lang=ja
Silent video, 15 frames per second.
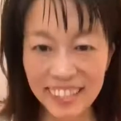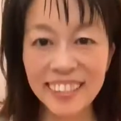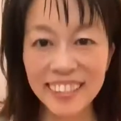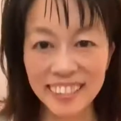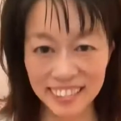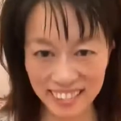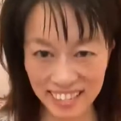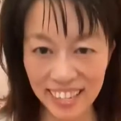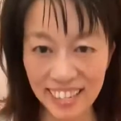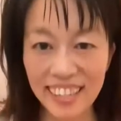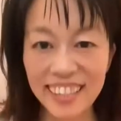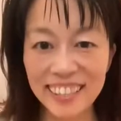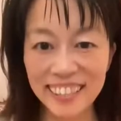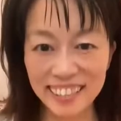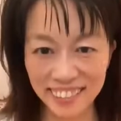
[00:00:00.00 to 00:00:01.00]
ね。はい、は
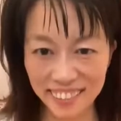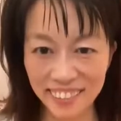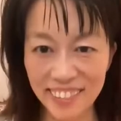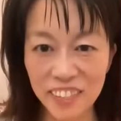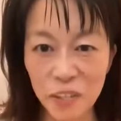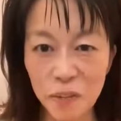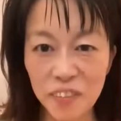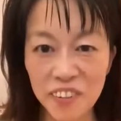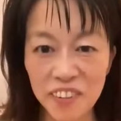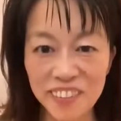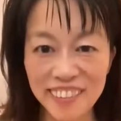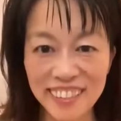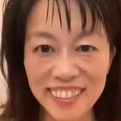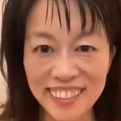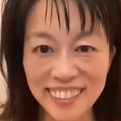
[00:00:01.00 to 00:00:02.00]
い、そうだと思い
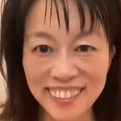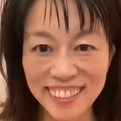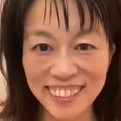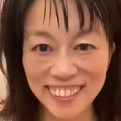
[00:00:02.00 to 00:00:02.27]
ます。